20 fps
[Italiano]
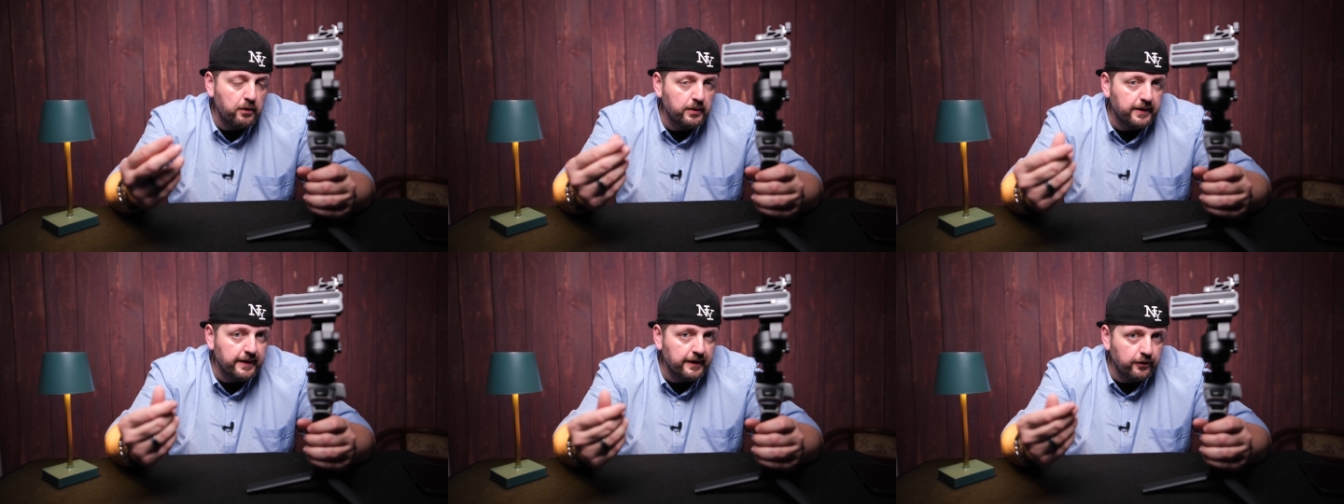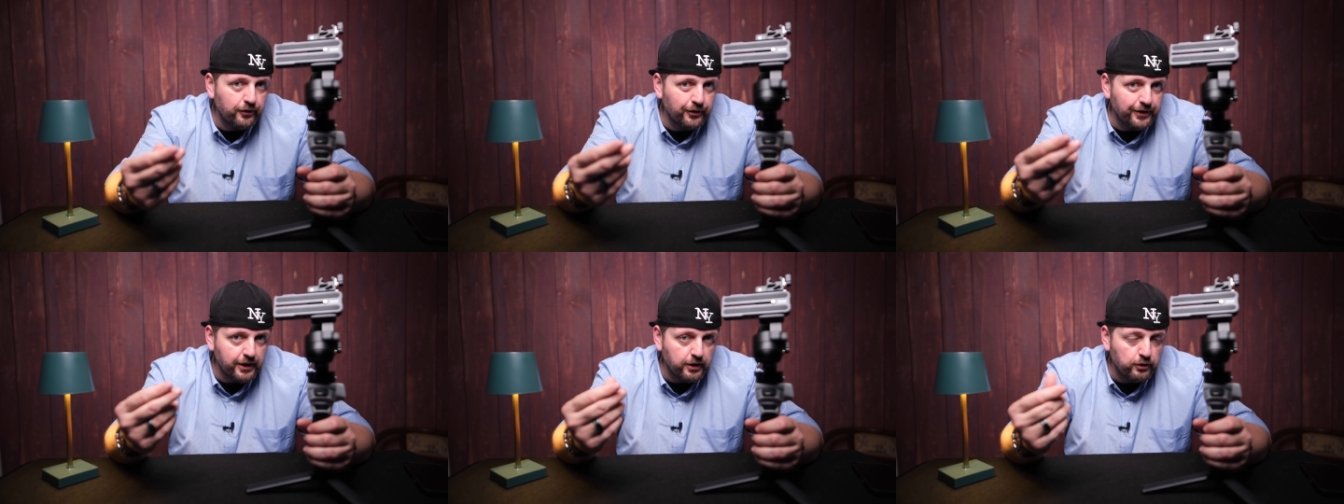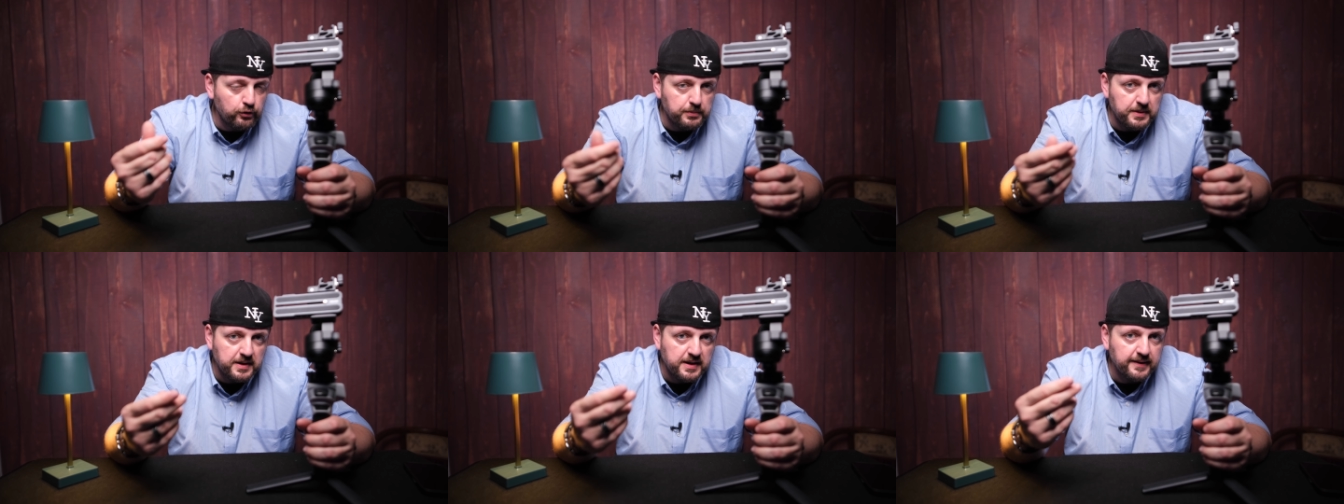col calore e
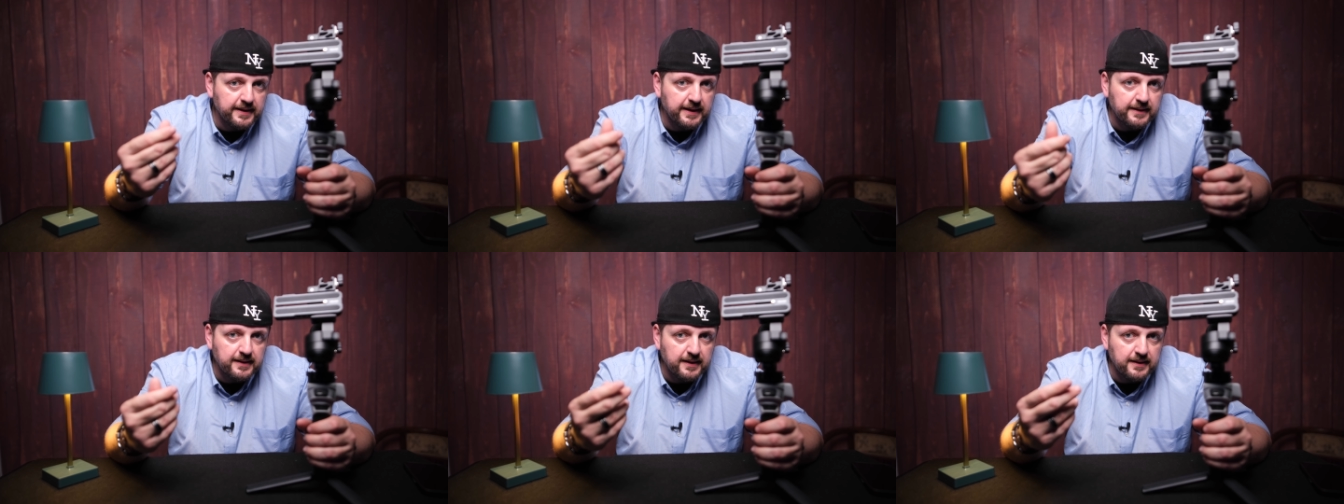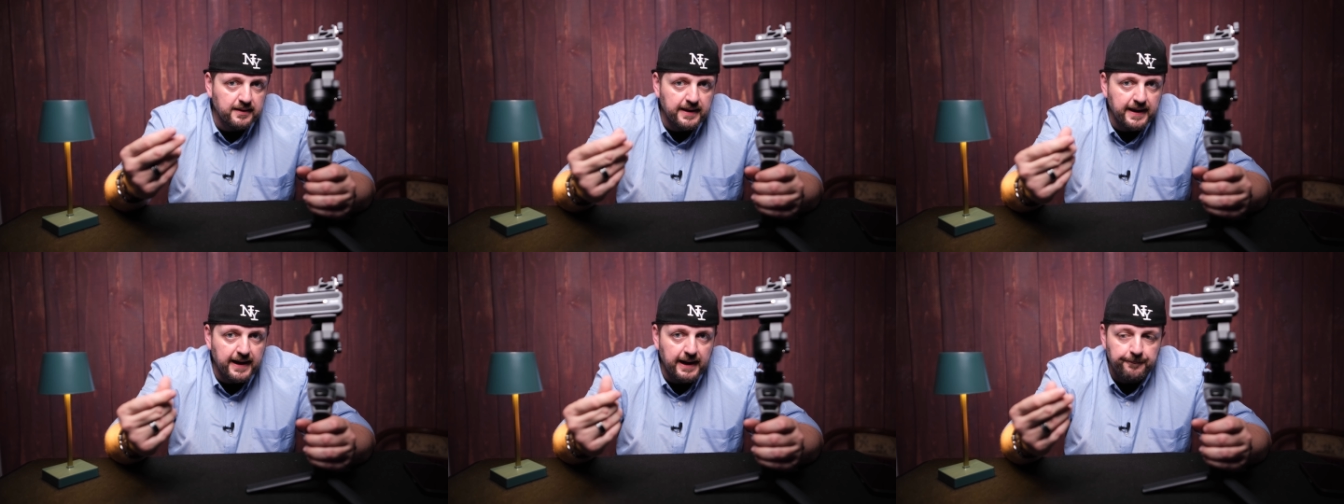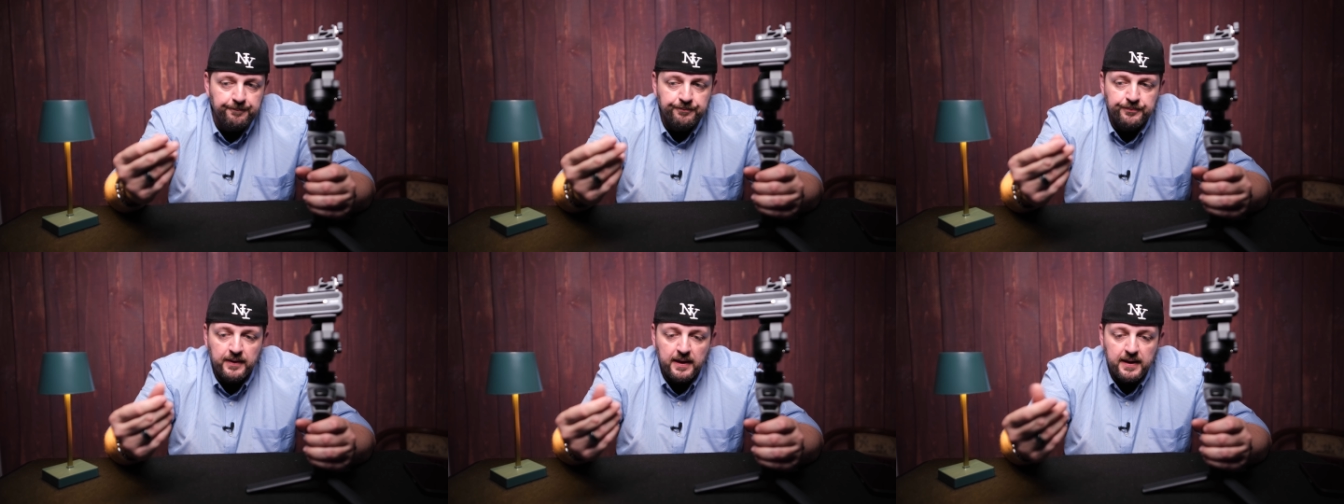l'umidità tende
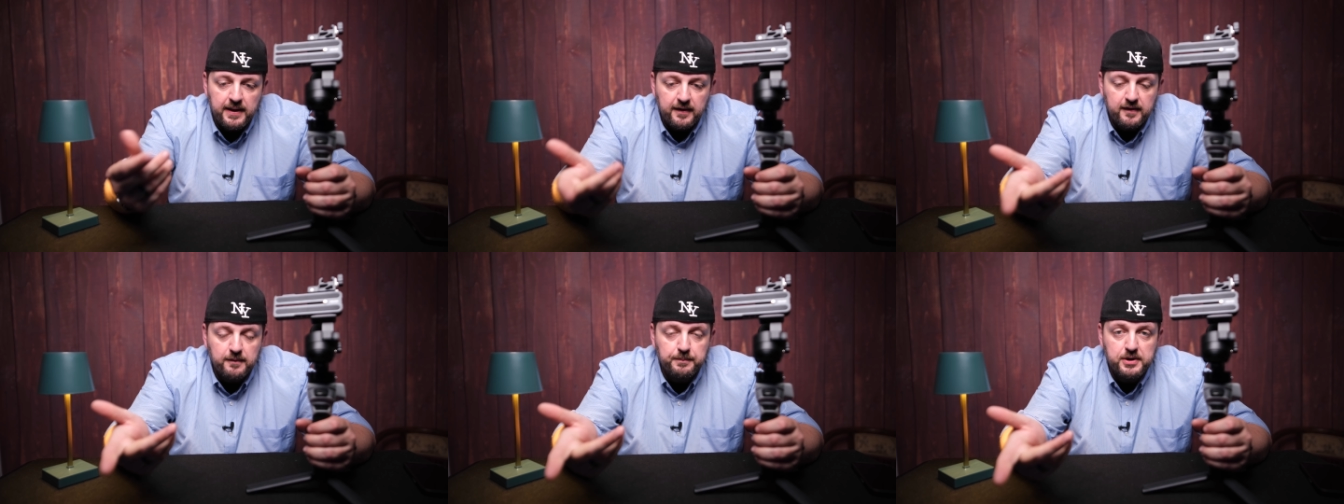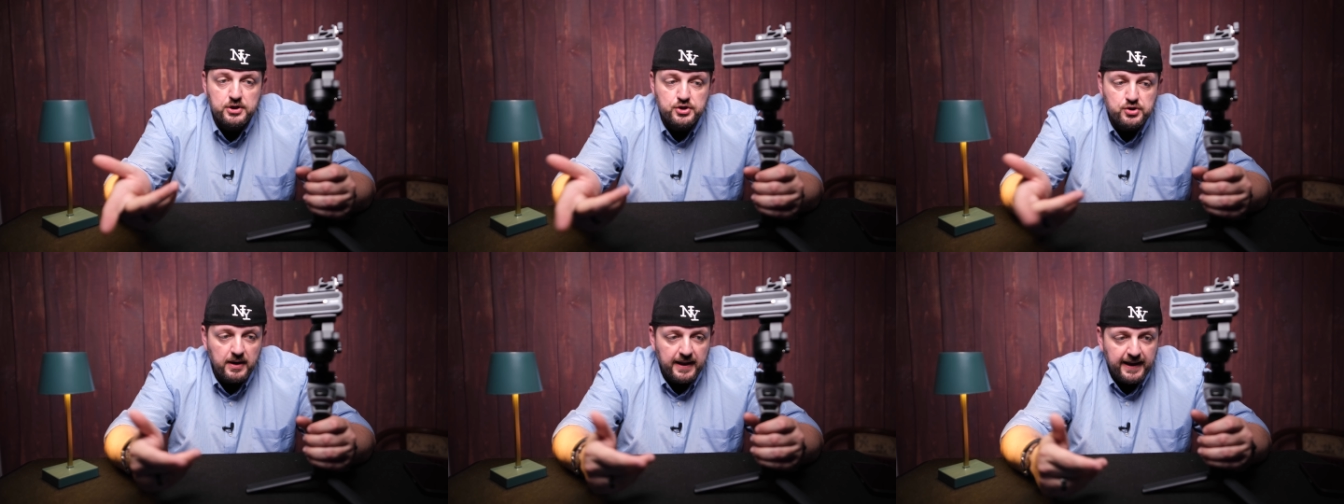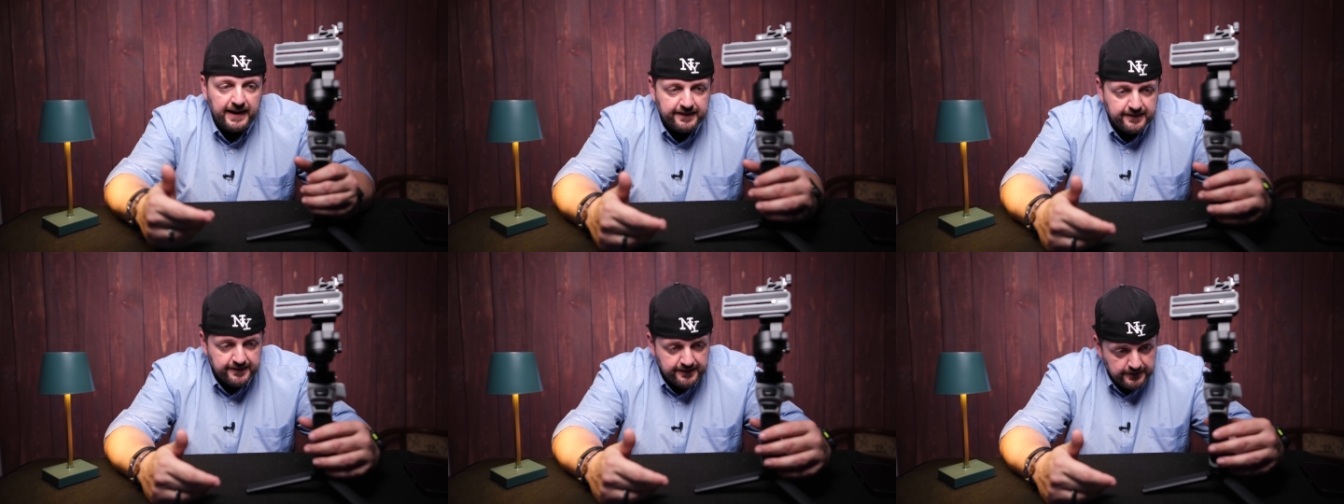a
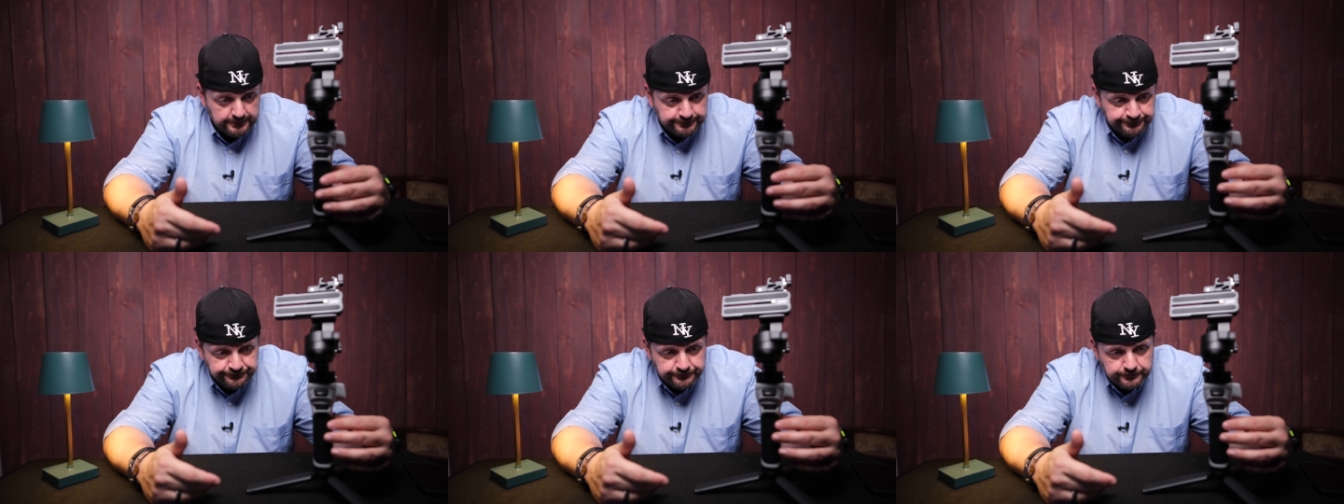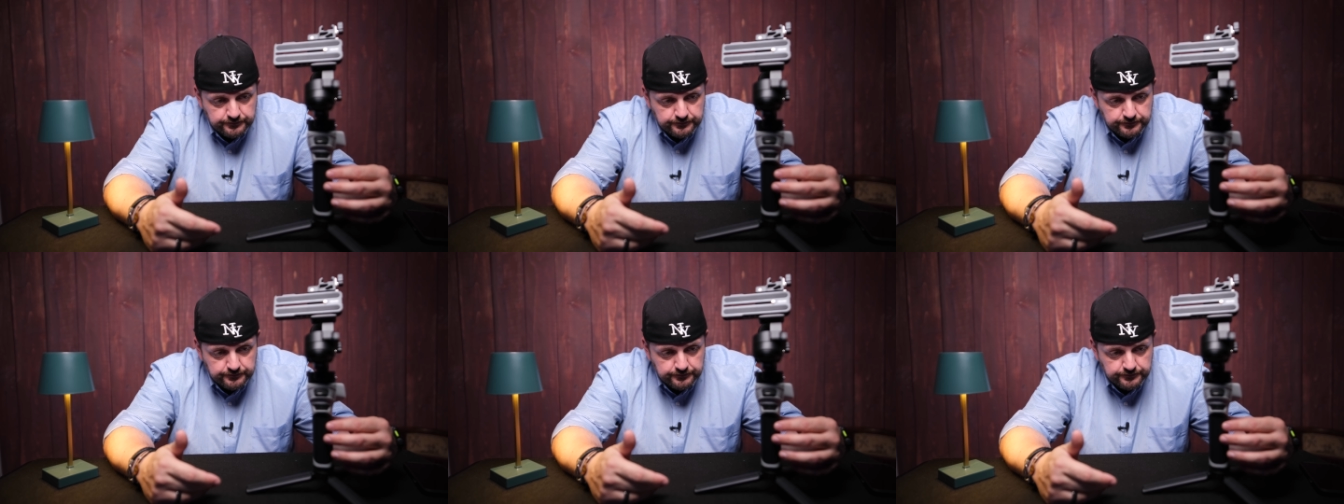sbriciolarsi